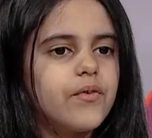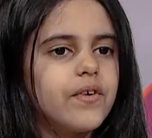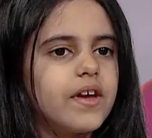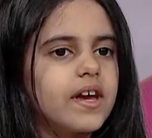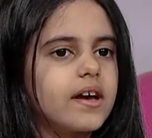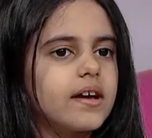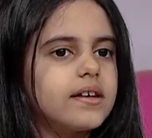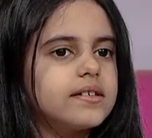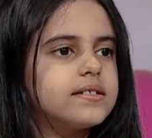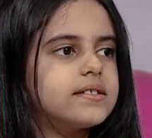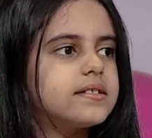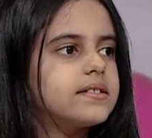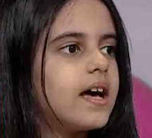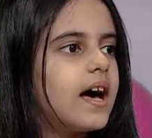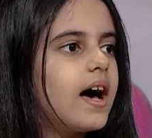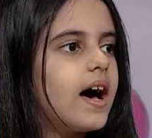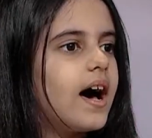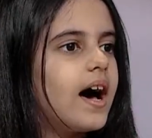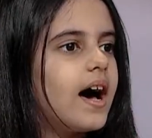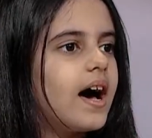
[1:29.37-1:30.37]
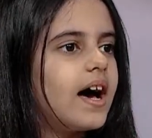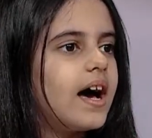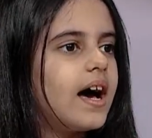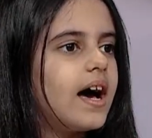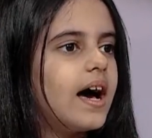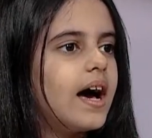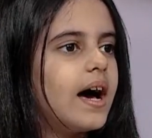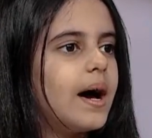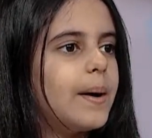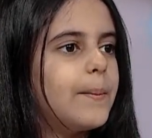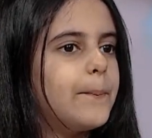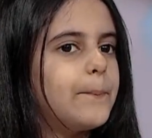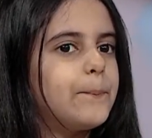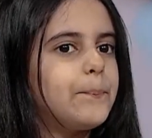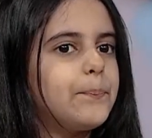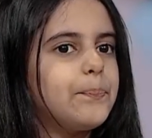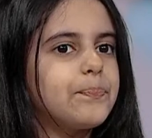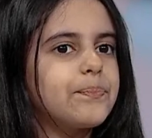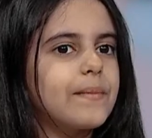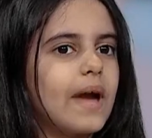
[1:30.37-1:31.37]
في قصة
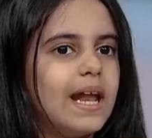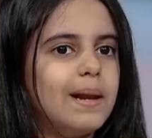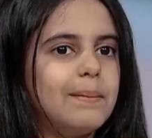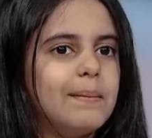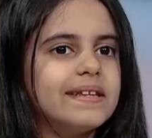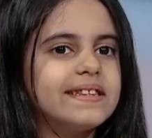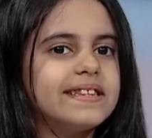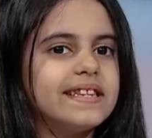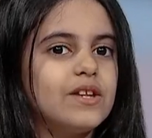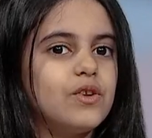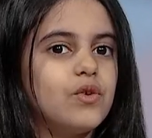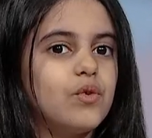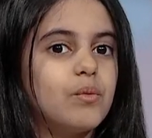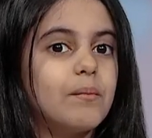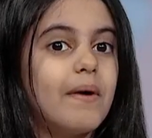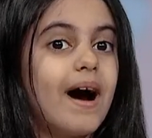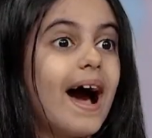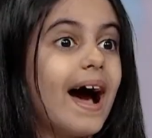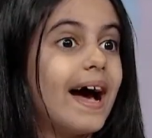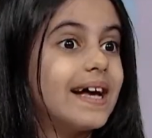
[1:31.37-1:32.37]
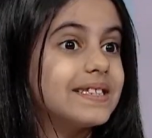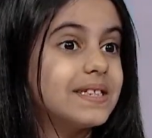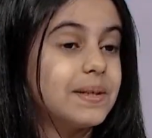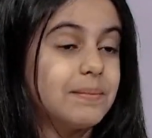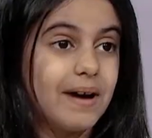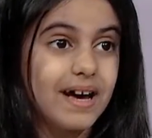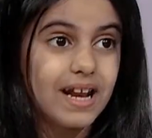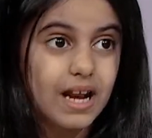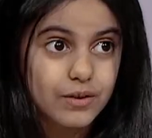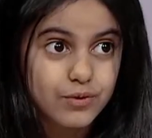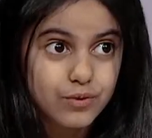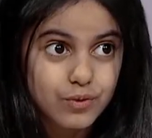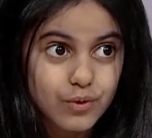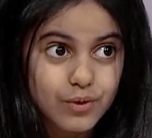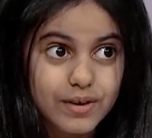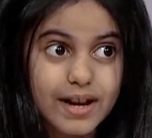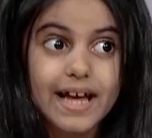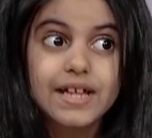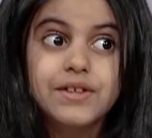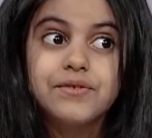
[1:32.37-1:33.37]
علمتني إنه ما أعصب على
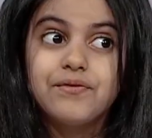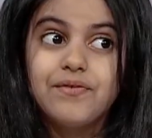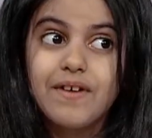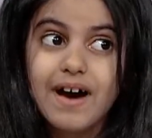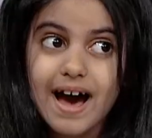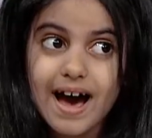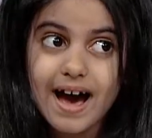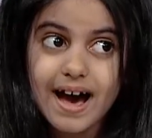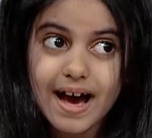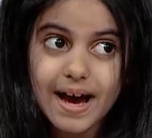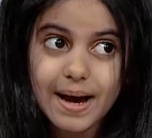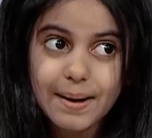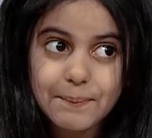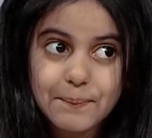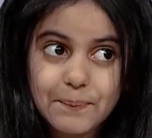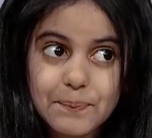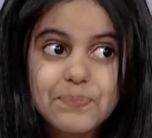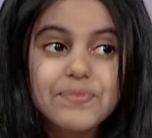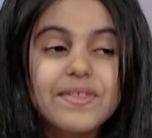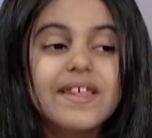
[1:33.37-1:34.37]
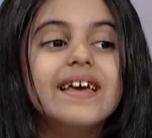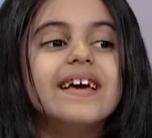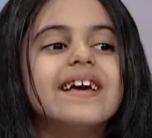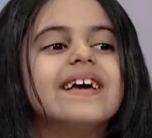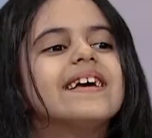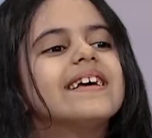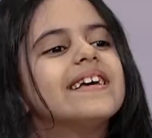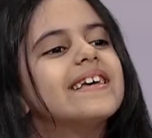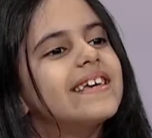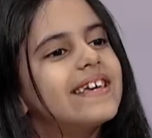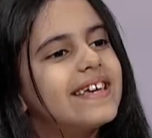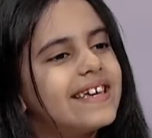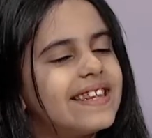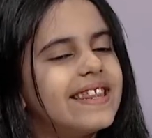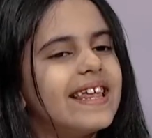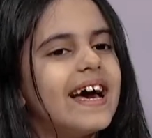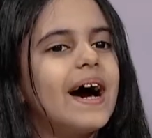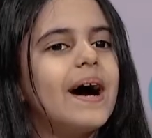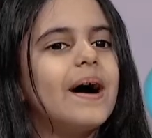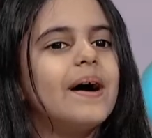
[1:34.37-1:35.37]
طول أتفاهم حلو
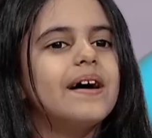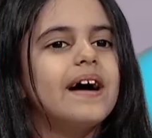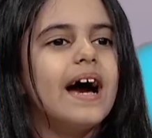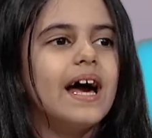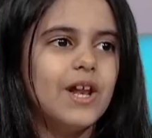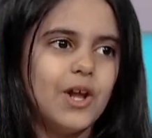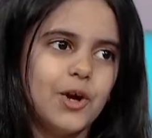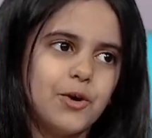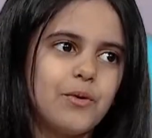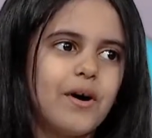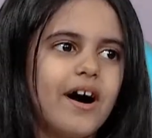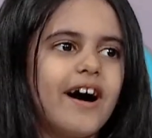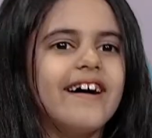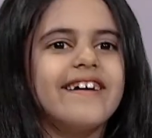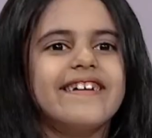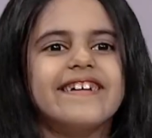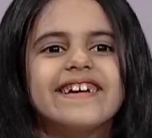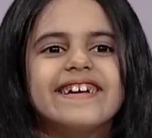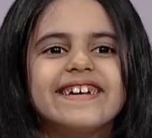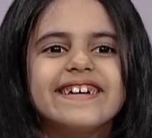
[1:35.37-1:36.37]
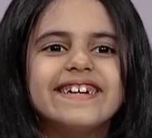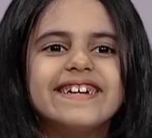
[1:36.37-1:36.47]
كذا الحوار